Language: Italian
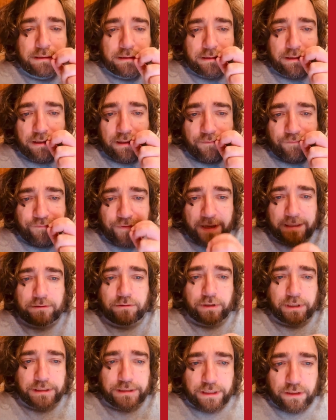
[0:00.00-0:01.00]
il fatto
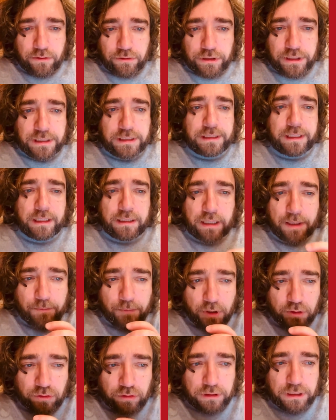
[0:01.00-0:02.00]
che siano gestite in
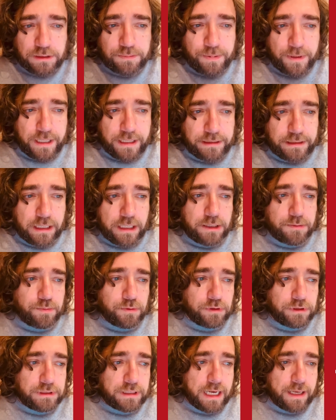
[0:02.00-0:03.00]
modo trasparente e
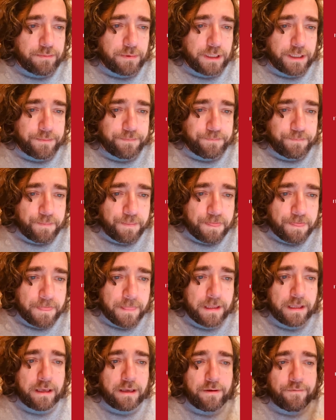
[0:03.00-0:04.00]
responsabile.
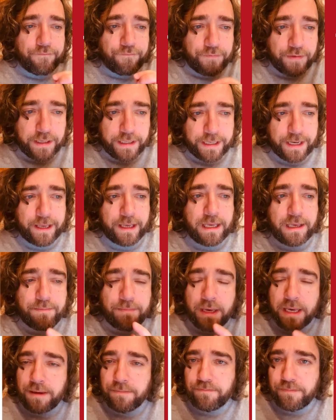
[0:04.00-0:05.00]
Infine, i
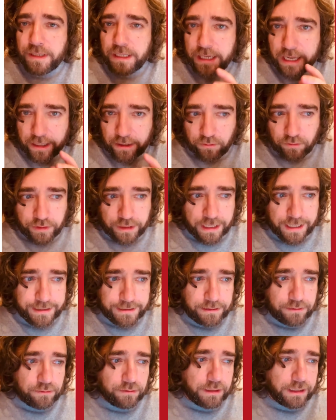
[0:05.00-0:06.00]
membri hanno
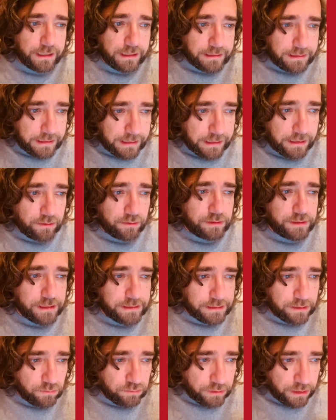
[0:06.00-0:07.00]
chiesto il ritiro
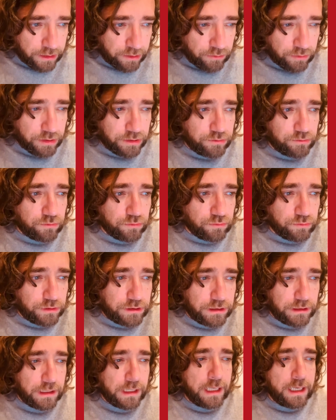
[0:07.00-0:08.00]
senza ulteriori
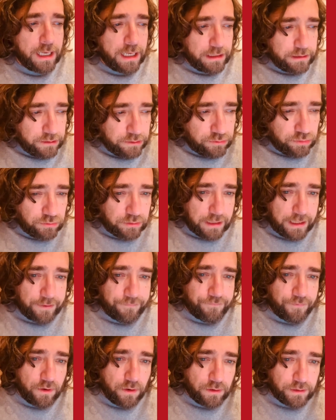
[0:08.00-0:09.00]
indugi di tutte le
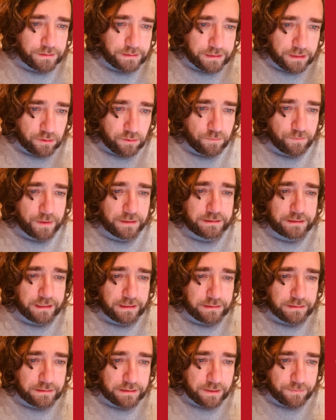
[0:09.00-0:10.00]
forze
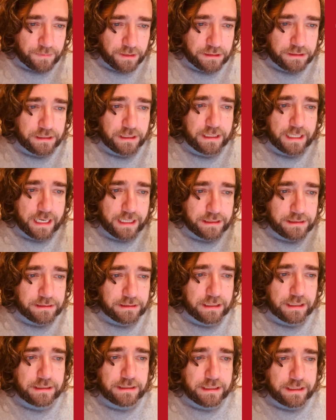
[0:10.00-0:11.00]
combattenti e mercenari
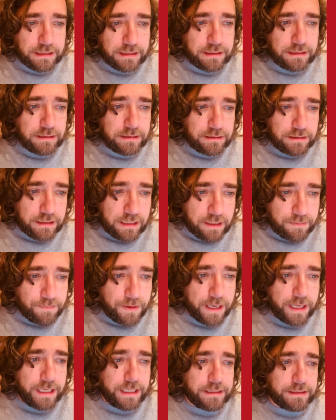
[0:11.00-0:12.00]
stranieri nel
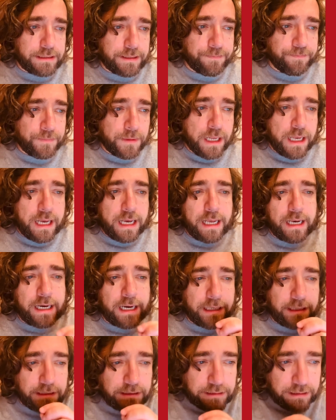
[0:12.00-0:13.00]
paese e la
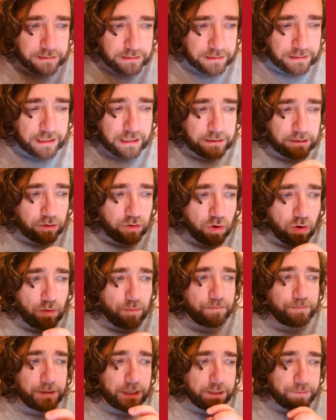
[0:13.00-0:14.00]
necessità di
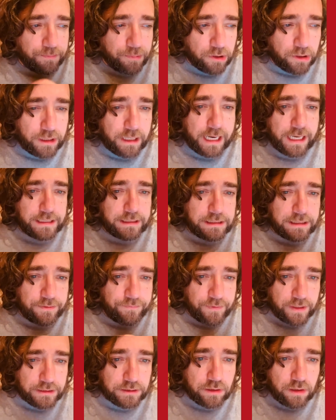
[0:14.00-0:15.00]
compiere progressi
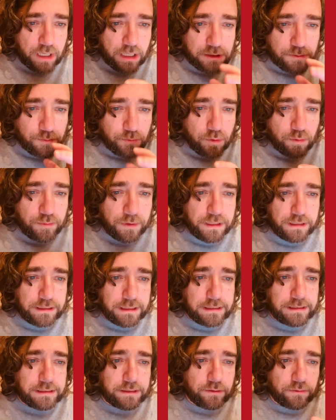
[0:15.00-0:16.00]
verso la
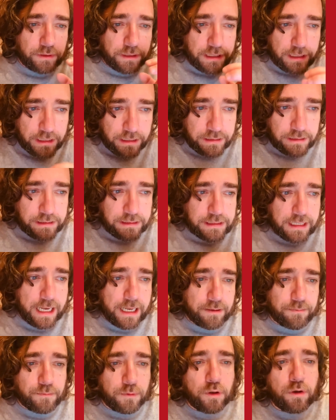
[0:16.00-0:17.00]
smobilitazione, il
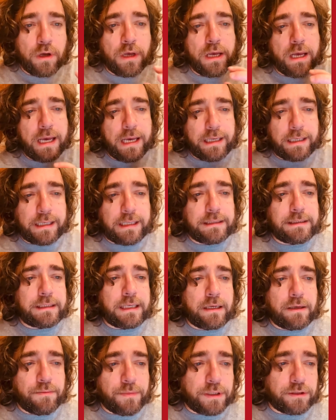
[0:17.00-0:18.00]
disarmo e il
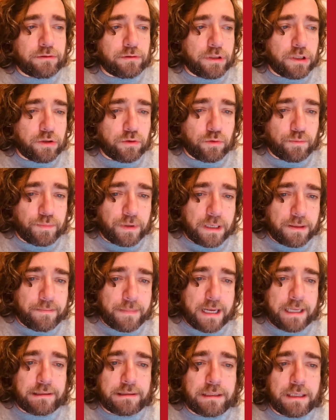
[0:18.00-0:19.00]
reinserimento dei gruppi
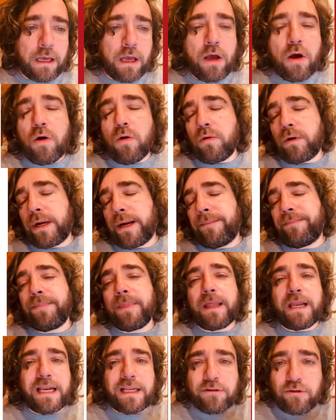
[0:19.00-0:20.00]
armati. Ora,
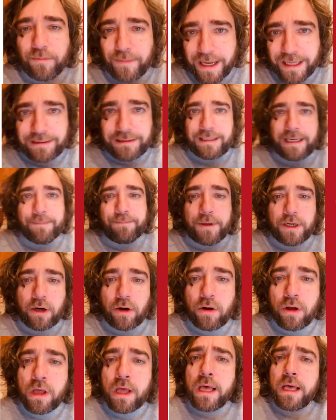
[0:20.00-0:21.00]
la domanda però
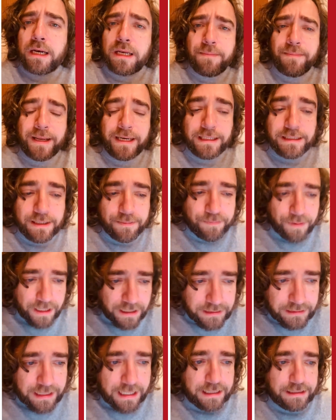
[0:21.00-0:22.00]
rimane sempre la
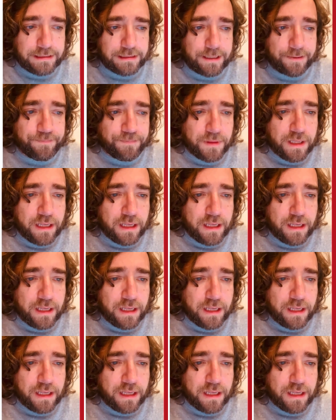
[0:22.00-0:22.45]
stessa.